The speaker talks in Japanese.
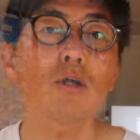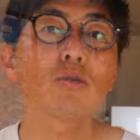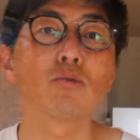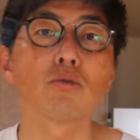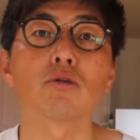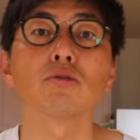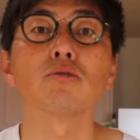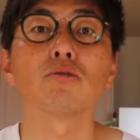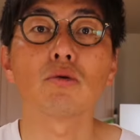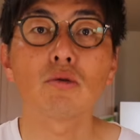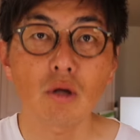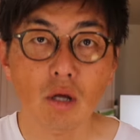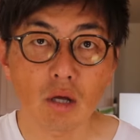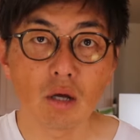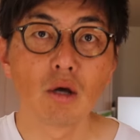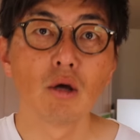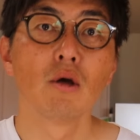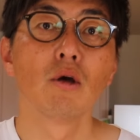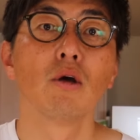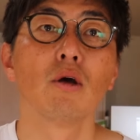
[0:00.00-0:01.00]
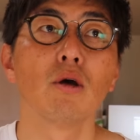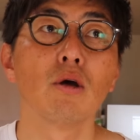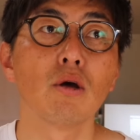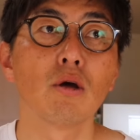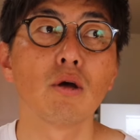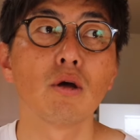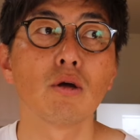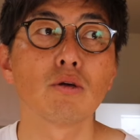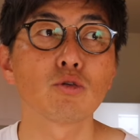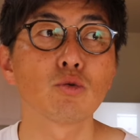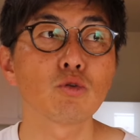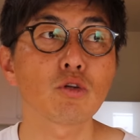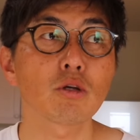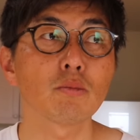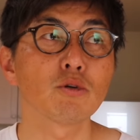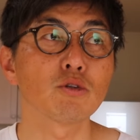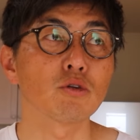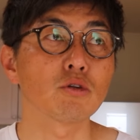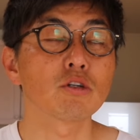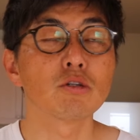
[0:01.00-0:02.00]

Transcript: 後ですよね、その時僕